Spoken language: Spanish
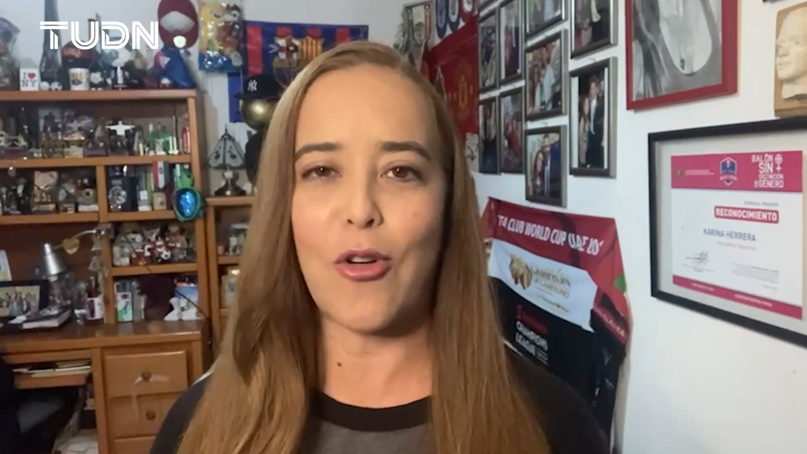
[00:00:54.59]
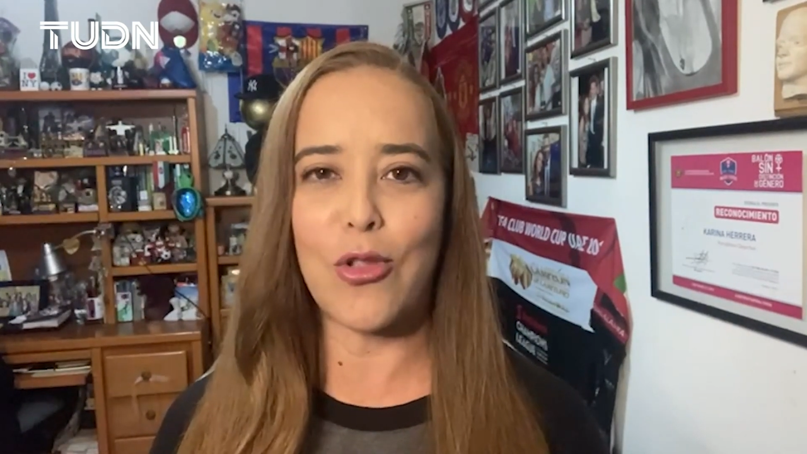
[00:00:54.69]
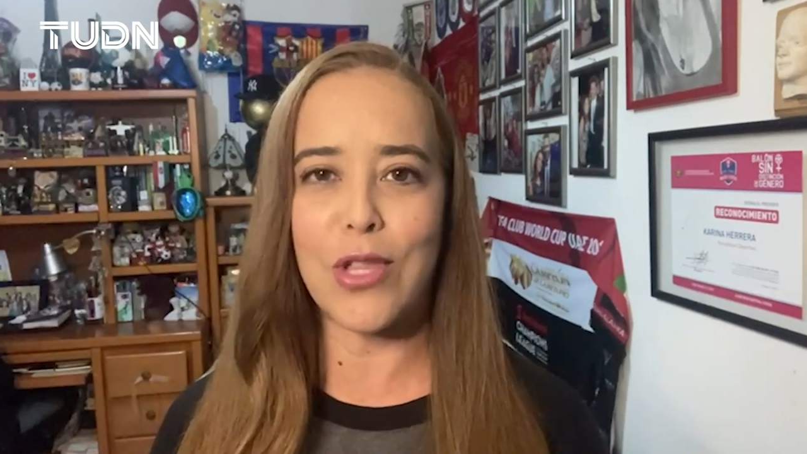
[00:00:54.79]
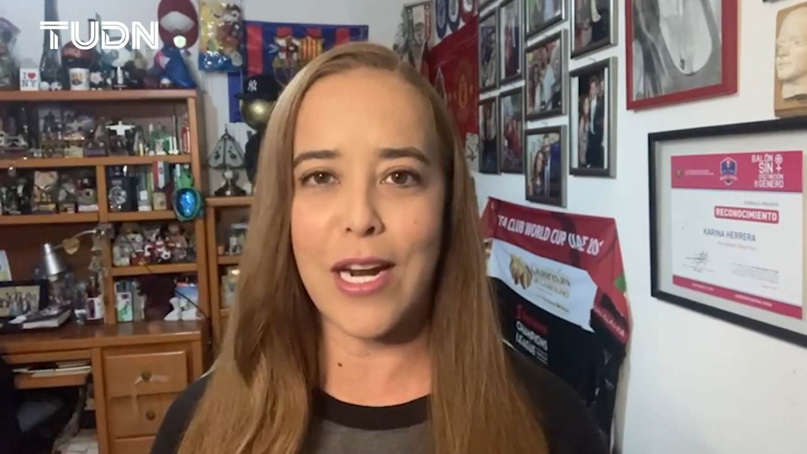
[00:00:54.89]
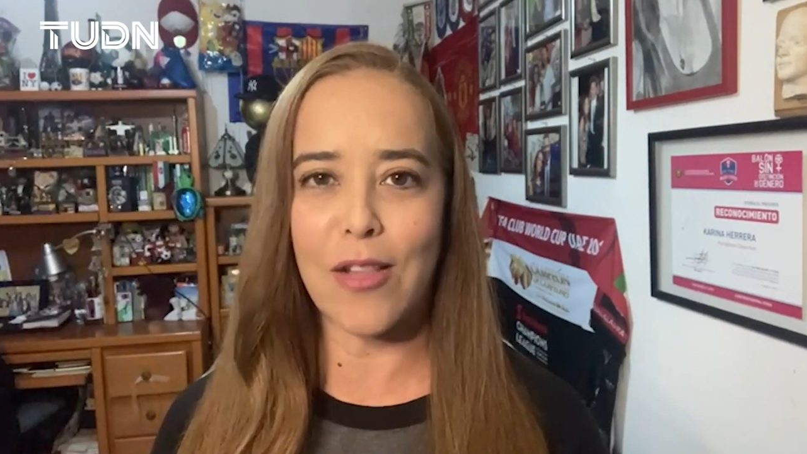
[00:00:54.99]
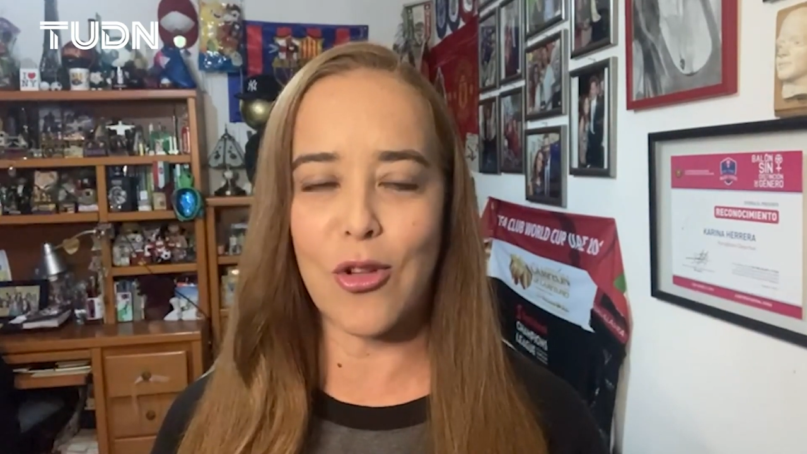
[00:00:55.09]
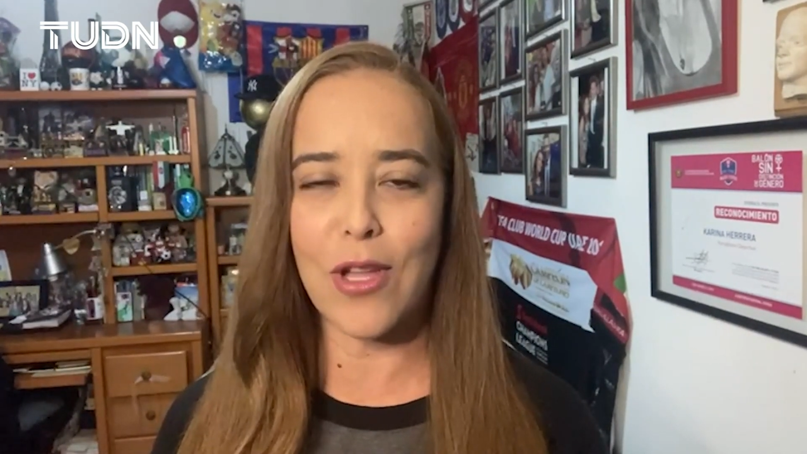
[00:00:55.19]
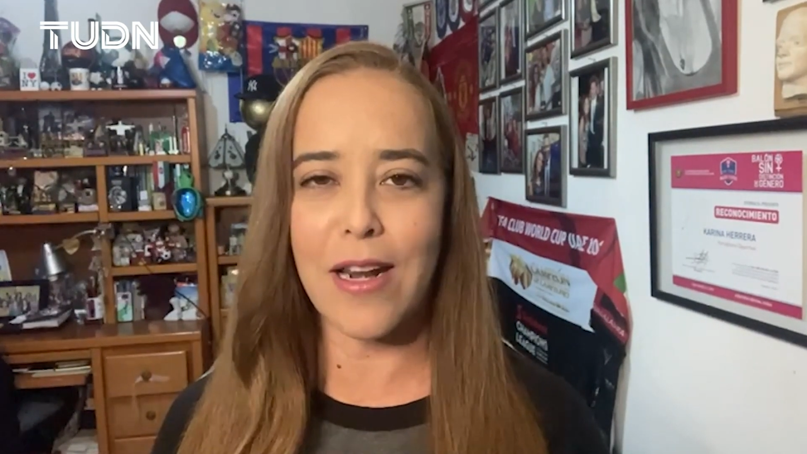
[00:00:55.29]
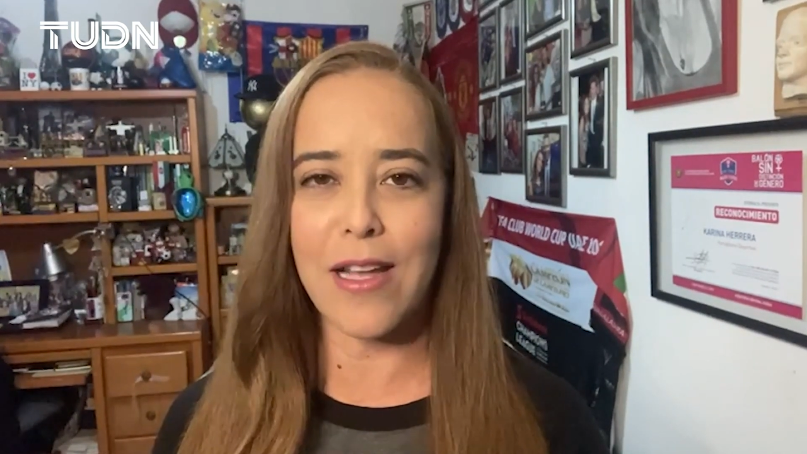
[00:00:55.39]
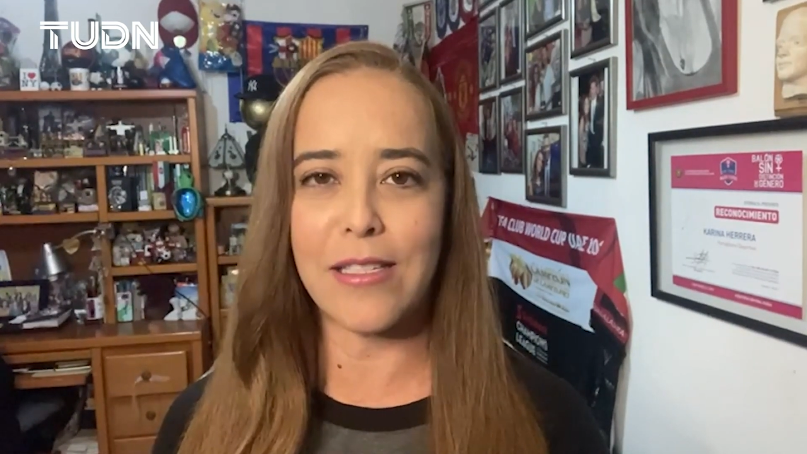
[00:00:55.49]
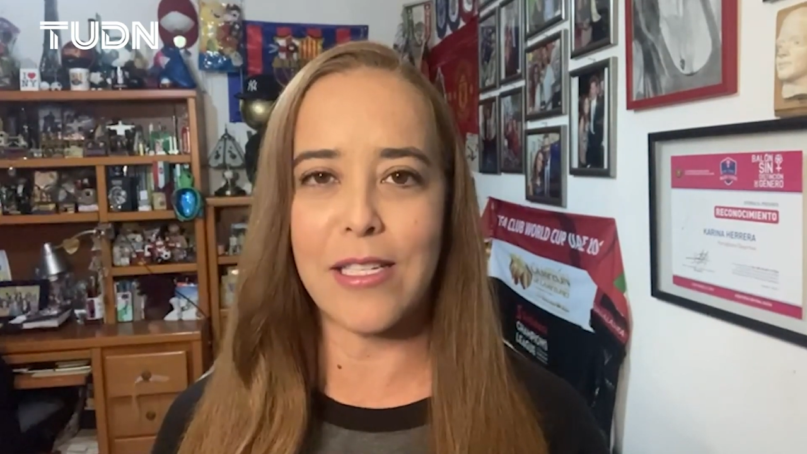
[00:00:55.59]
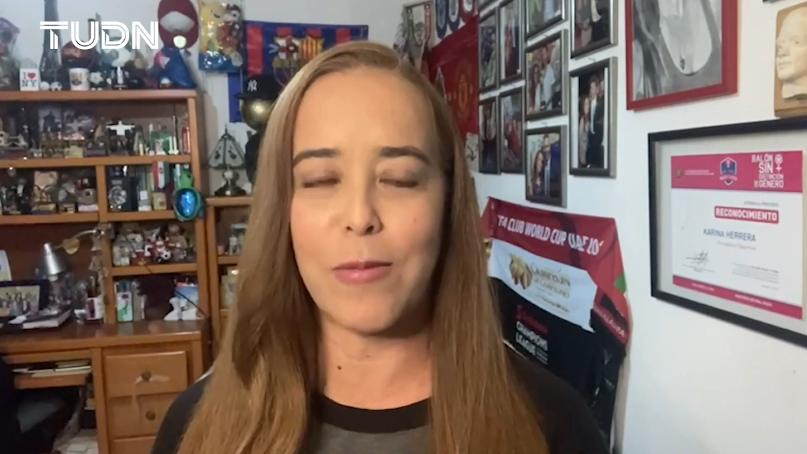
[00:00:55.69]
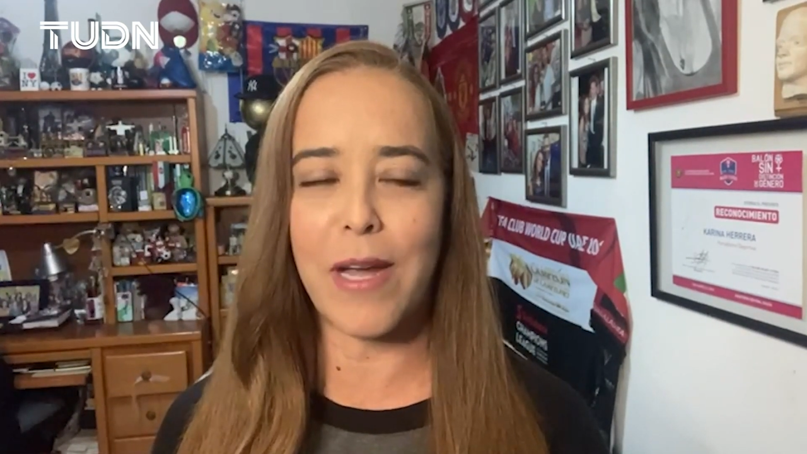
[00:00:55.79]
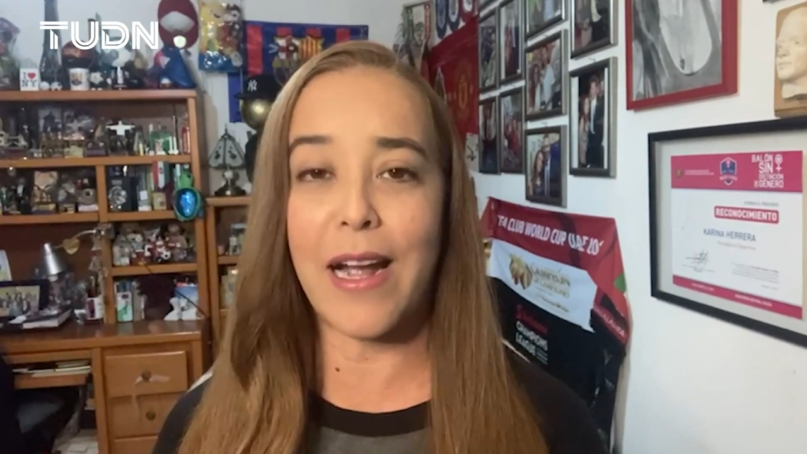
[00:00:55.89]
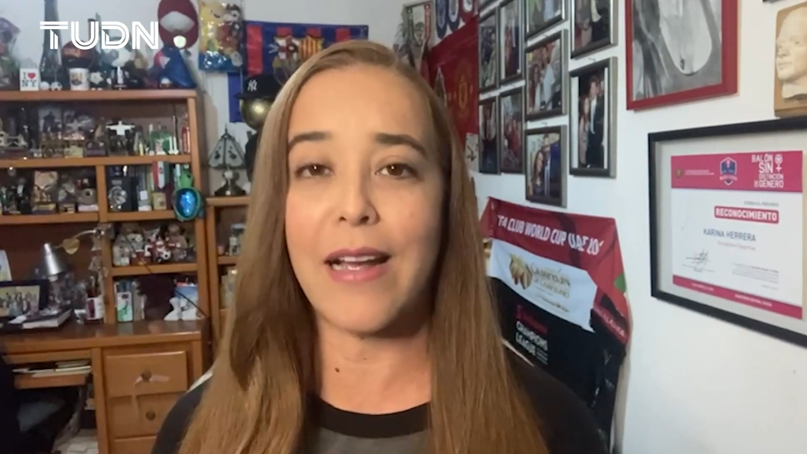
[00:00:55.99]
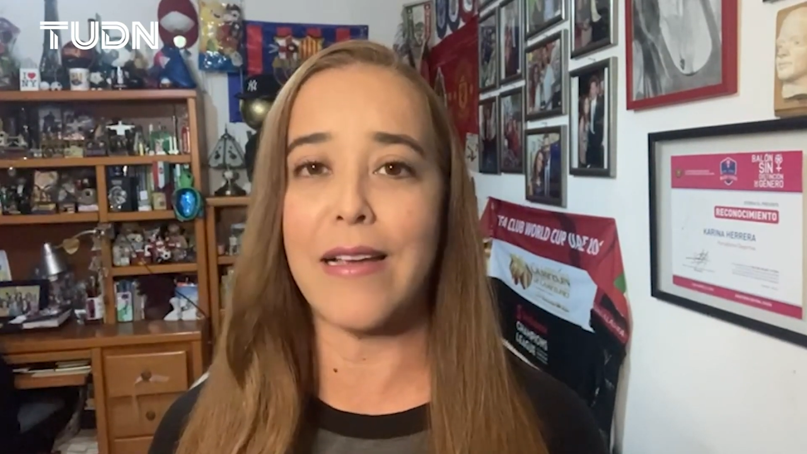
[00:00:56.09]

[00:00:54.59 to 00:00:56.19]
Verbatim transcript: contrato de Alexis Vega,